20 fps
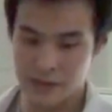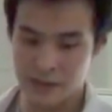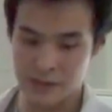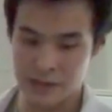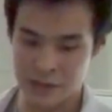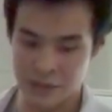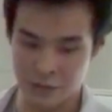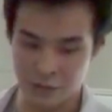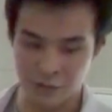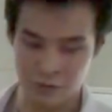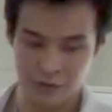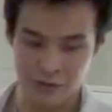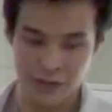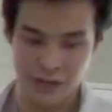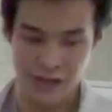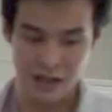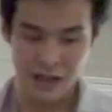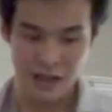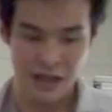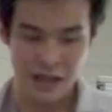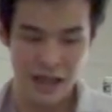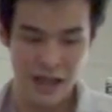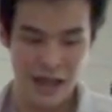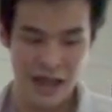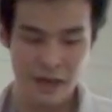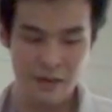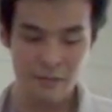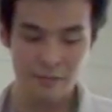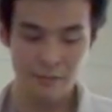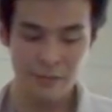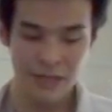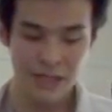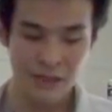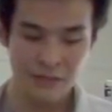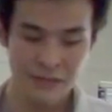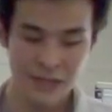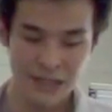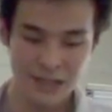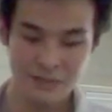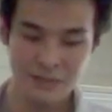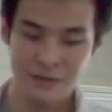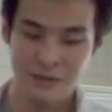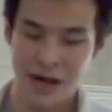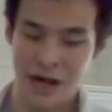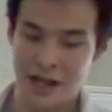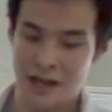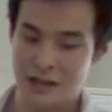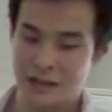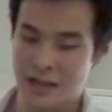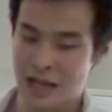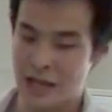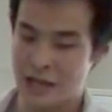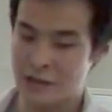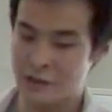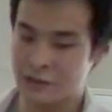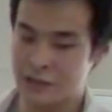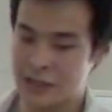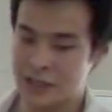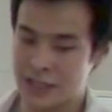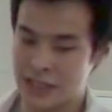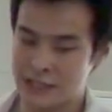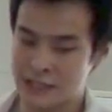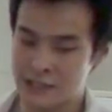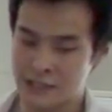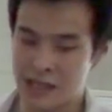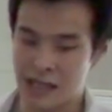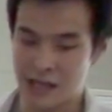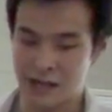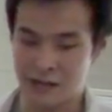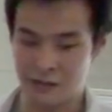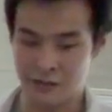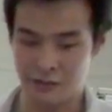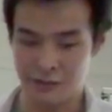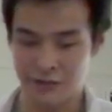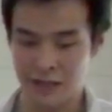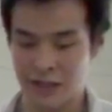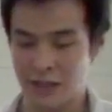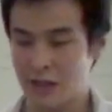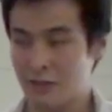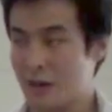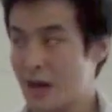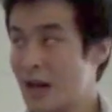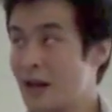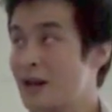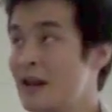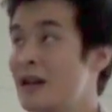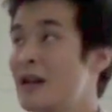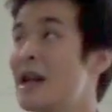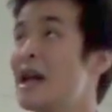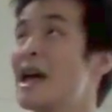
ツイート、えー、また2つ目は内容に対する反論例えば、